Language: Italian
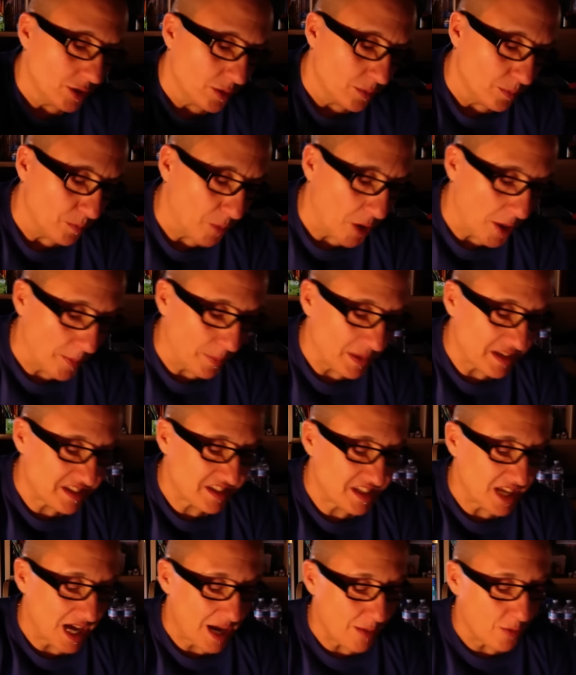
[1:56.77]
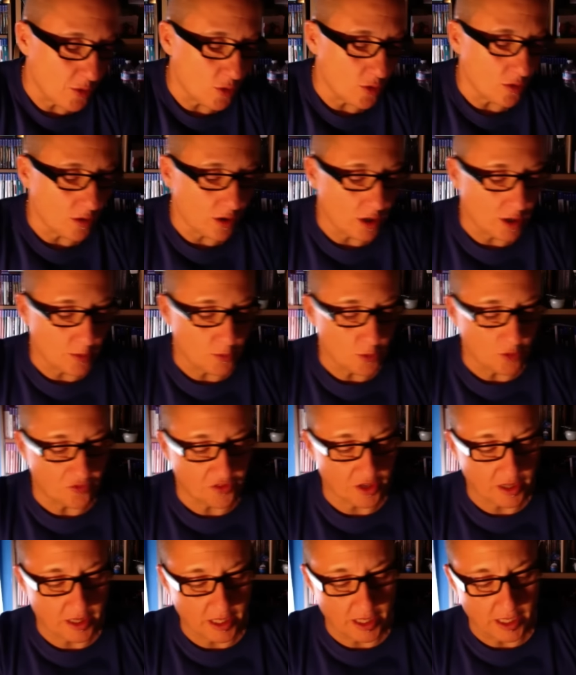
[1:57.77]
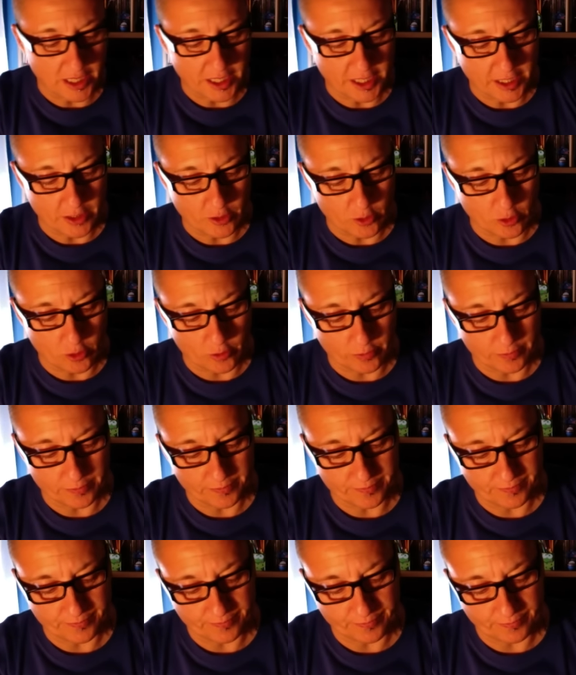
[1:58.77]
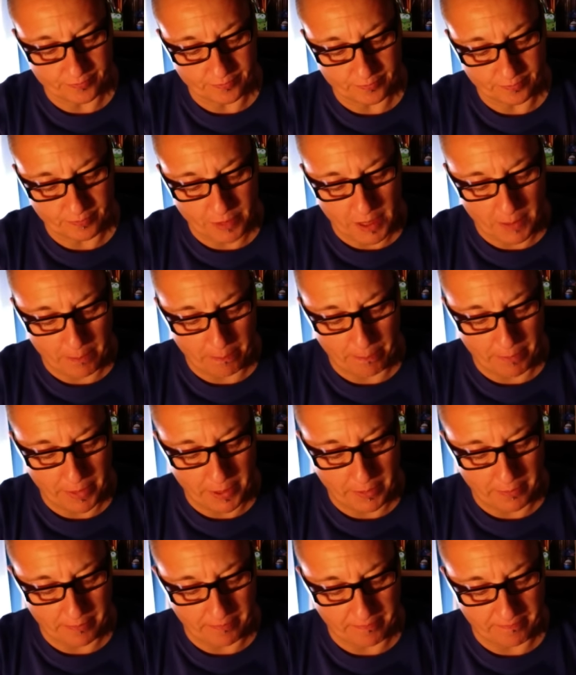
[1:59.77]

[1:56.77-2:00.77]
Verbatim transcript: Poi passiamo a mio fratellino Peppe